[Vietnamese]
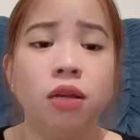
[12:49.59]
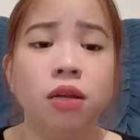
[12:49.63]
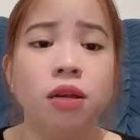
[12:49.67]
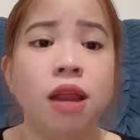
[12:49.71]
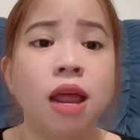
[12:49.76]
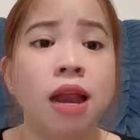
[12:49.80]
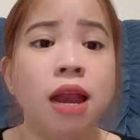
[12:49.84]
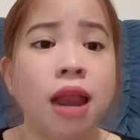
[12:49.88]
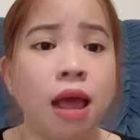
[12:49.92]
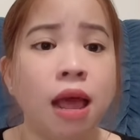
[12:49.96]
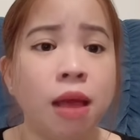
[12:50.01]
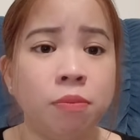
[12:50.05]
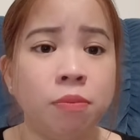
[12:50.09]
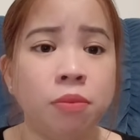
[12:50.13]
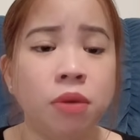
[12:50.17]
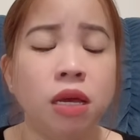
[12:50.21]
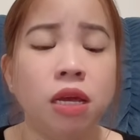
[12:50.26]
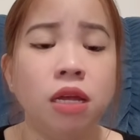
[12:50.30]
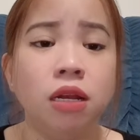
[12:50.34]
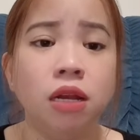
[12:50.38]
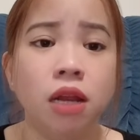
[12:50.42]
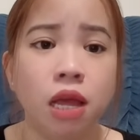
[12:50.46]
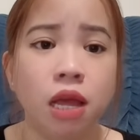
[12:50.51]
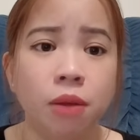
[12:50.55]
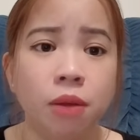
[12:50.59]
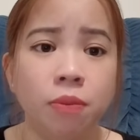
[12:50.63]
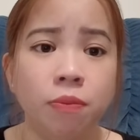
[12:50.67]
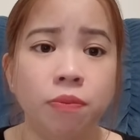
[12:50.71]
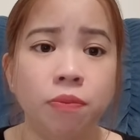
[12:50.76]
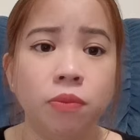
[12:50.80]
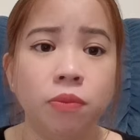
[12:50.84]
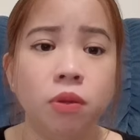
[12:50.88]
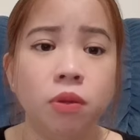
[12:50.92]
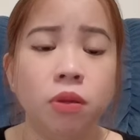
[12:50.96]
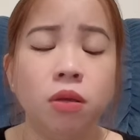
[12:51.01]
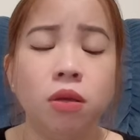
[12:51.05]
để làm kỷ niệm
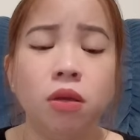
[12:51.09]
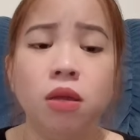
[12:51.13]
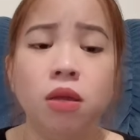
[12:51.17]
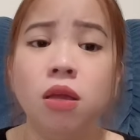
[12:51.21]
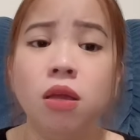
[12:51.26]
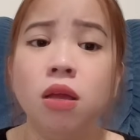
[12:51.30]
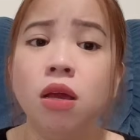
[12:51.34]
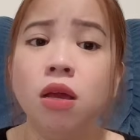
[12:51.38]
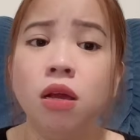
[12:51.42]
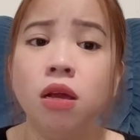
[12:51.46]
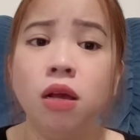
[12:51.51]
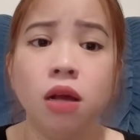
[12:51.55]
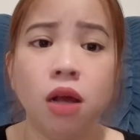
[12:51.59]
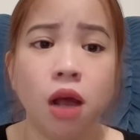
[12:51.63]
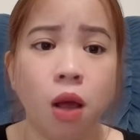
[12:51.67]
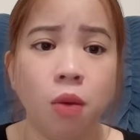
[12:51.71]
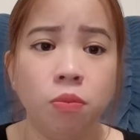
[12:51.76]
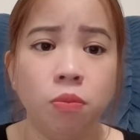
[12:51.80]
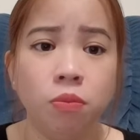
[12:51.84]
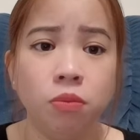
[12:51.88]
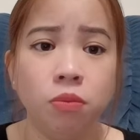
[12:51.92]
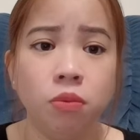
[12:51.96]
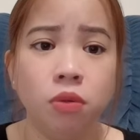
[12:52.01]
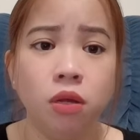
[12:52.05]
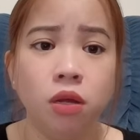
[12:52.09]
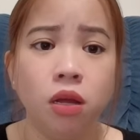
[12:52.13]
nhưng không